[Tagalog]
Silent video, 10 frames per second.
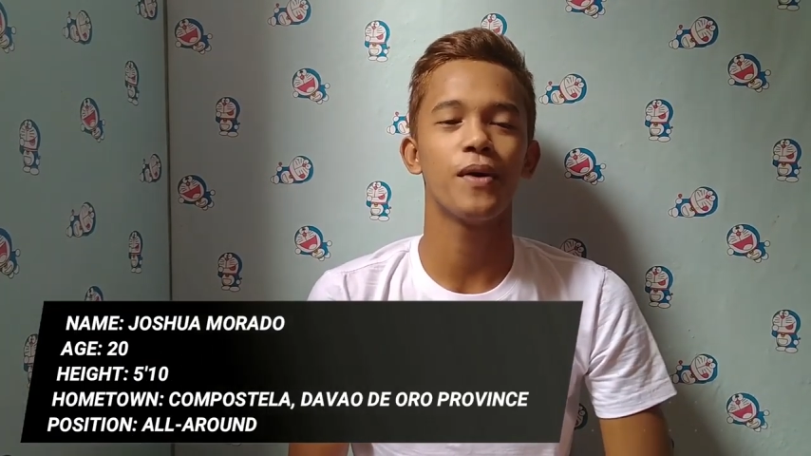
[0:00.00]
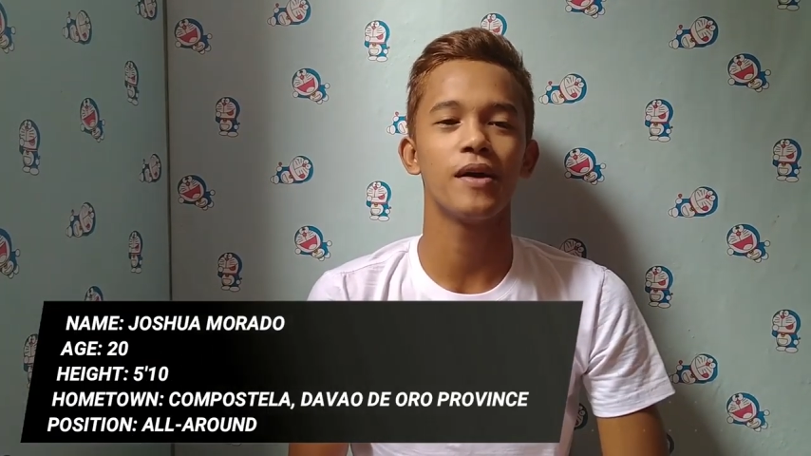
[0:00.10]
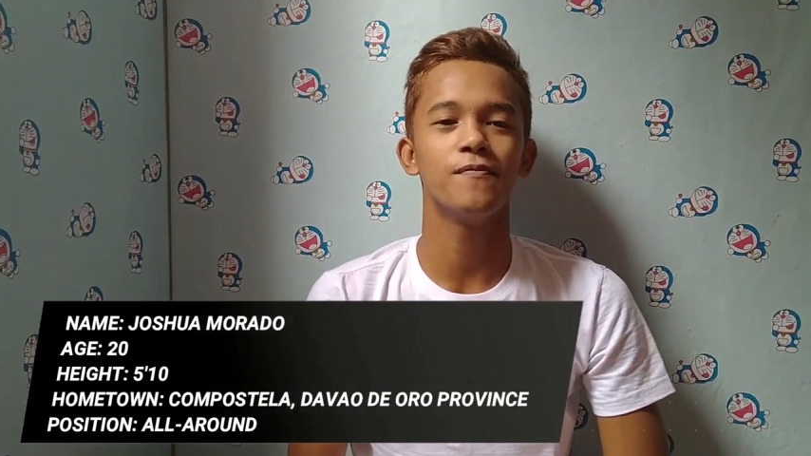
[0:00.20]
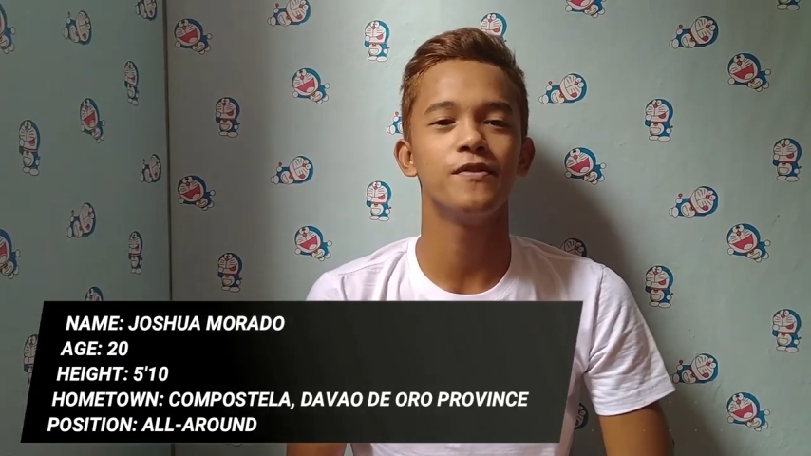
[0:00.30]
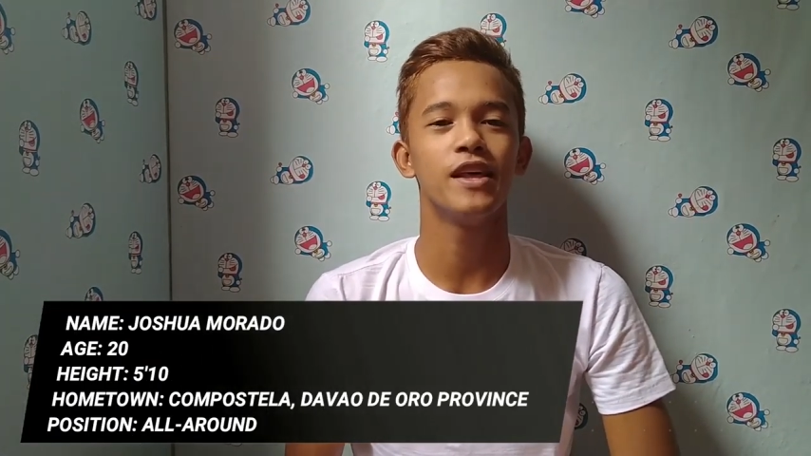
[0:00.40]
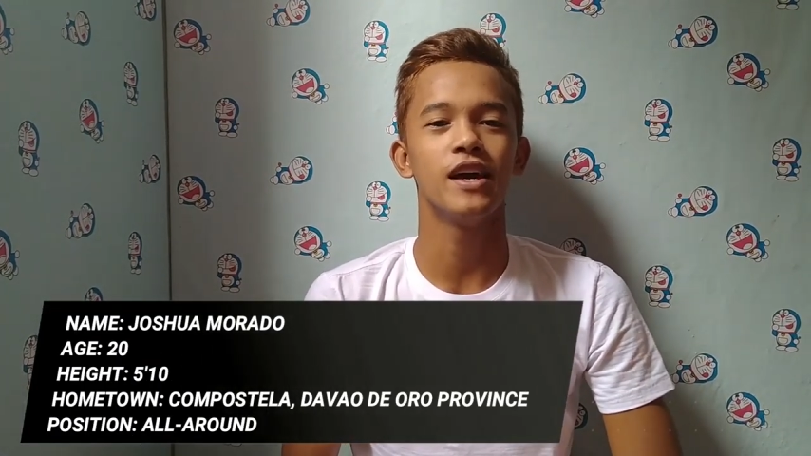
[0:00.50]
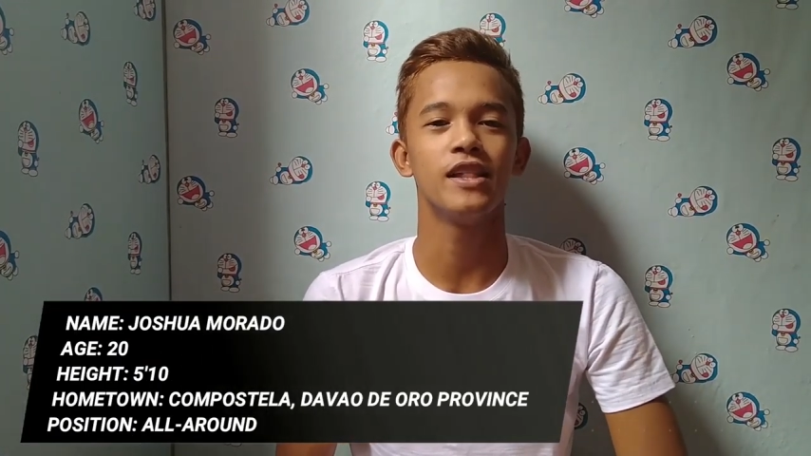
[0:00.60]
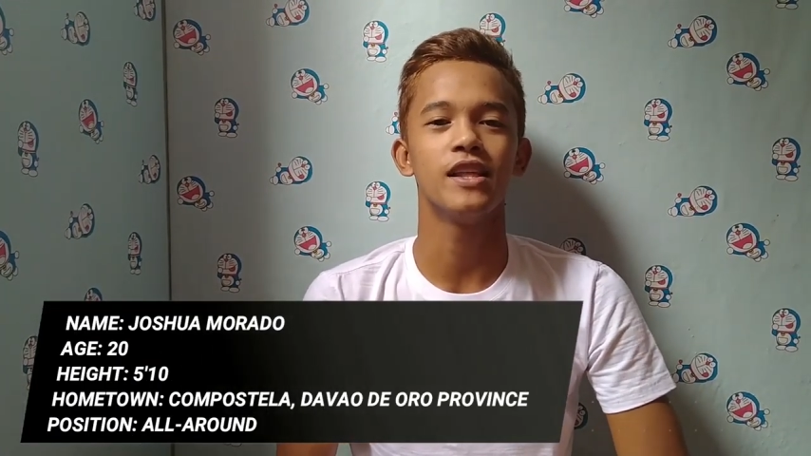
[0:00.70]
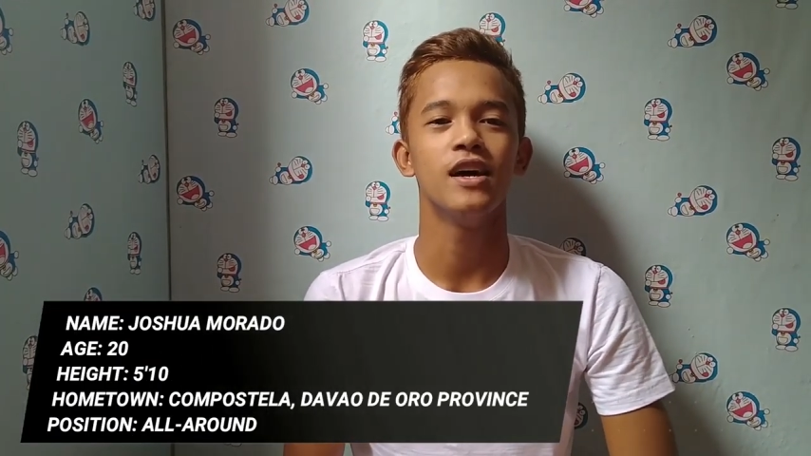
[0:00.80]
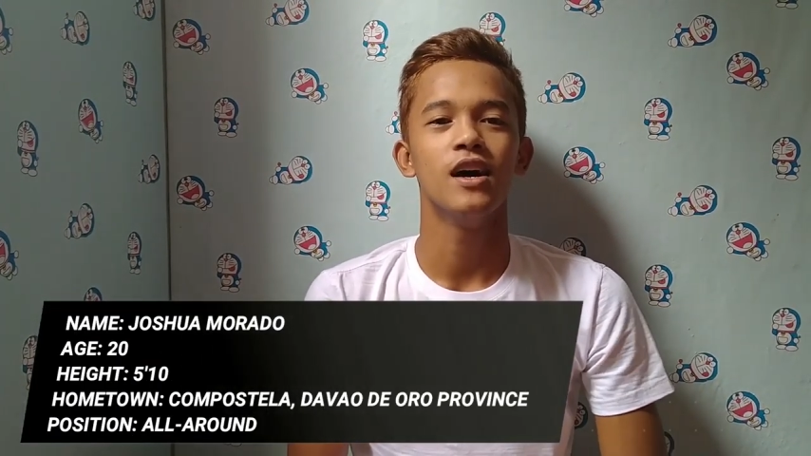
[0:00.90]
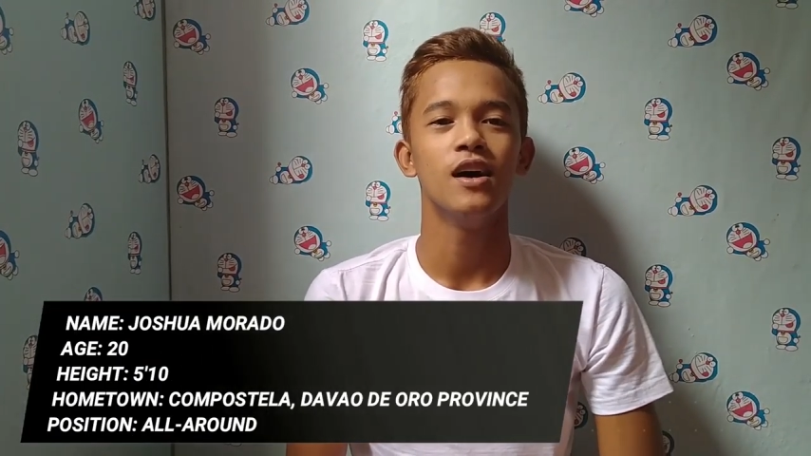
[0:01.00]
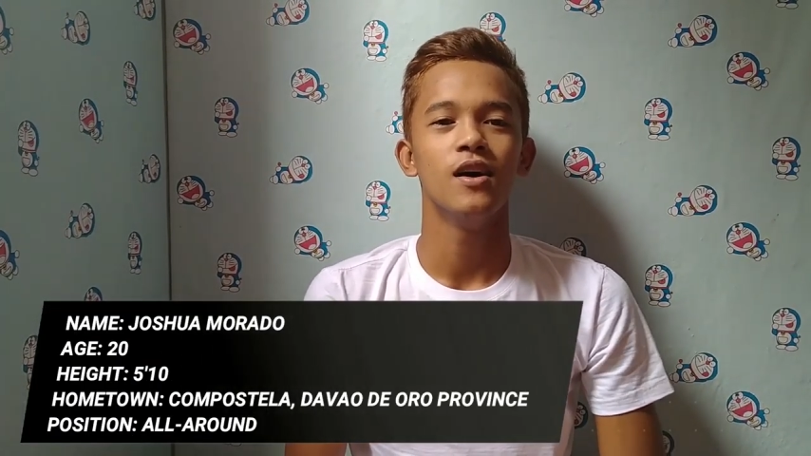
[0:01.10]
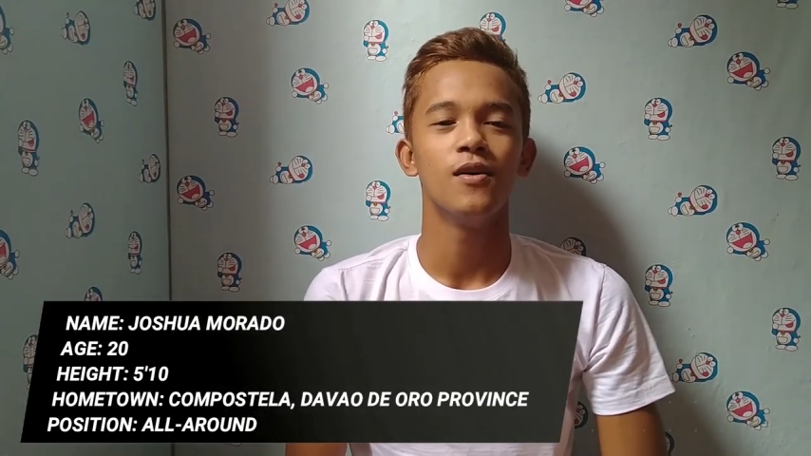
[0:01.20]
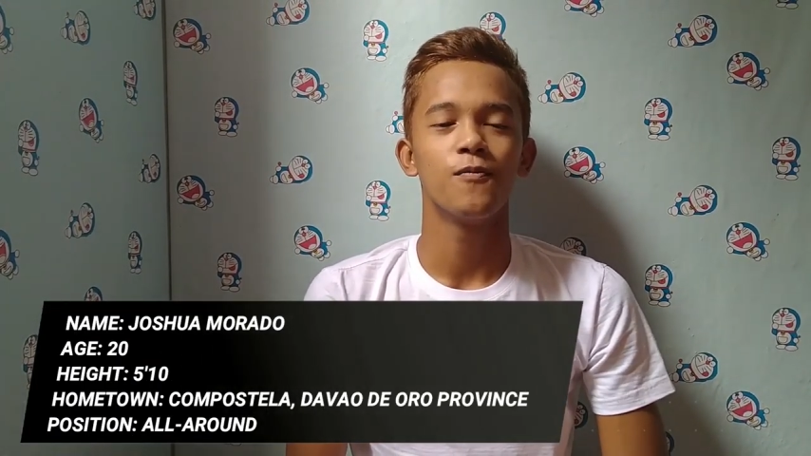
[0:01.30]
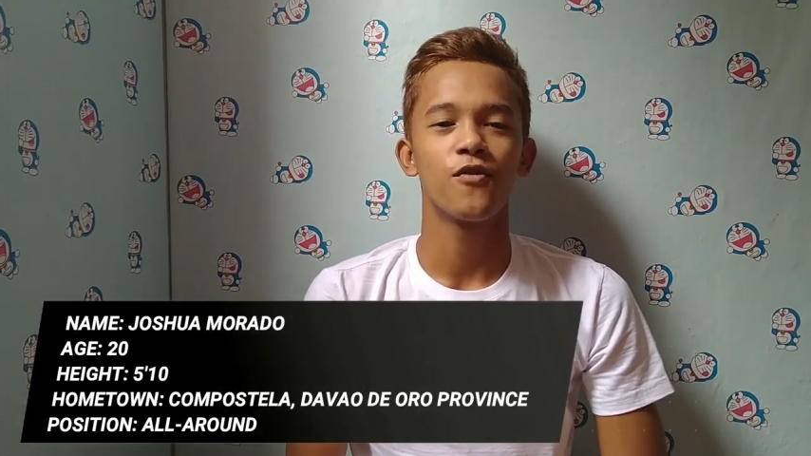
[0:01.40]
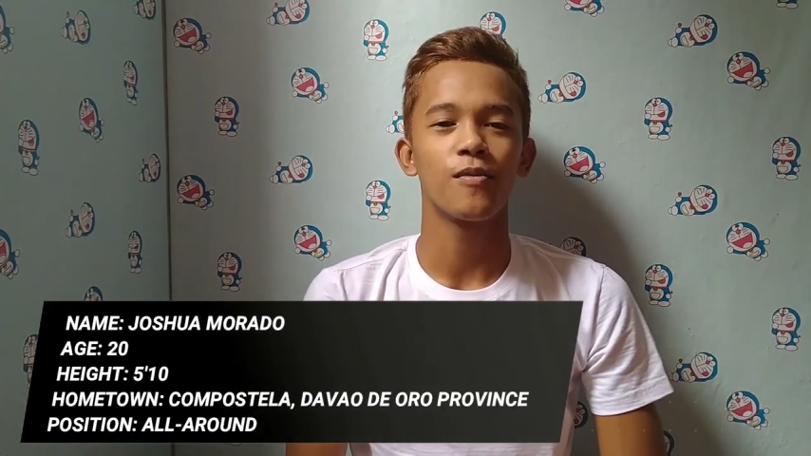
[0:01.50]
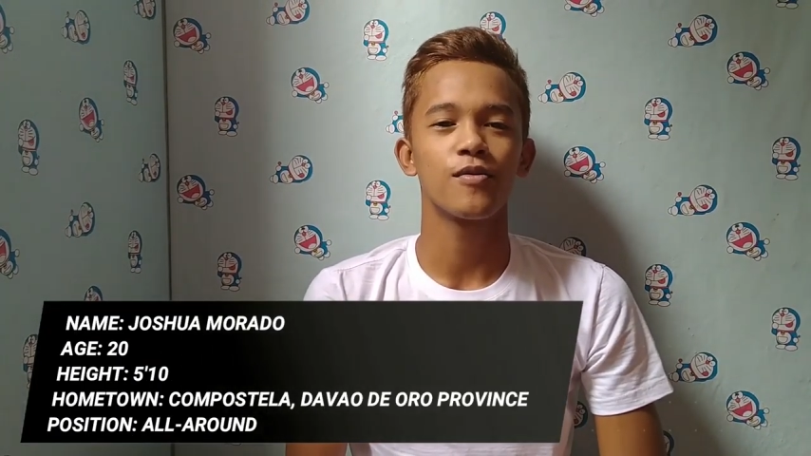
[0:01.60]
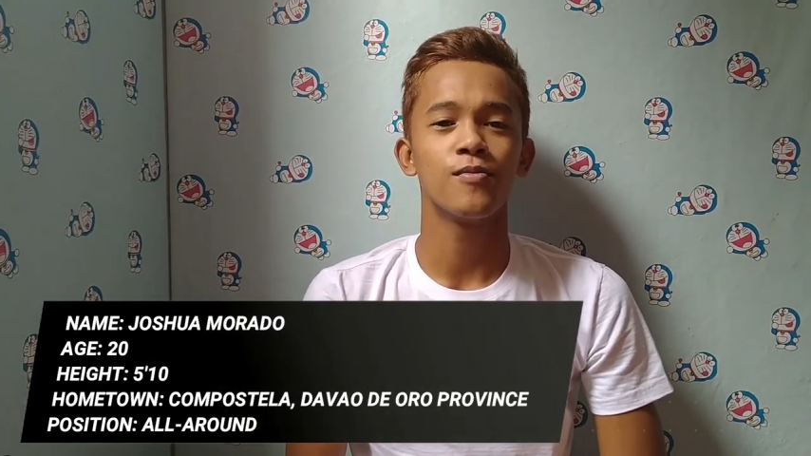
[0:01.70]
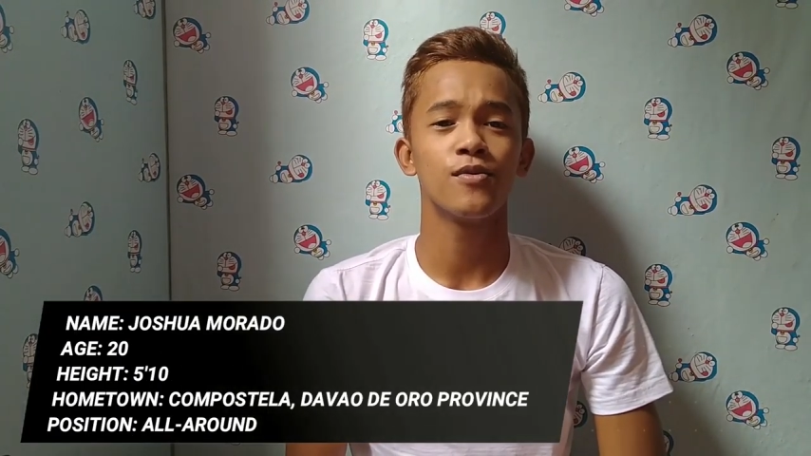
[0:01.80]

5'10", from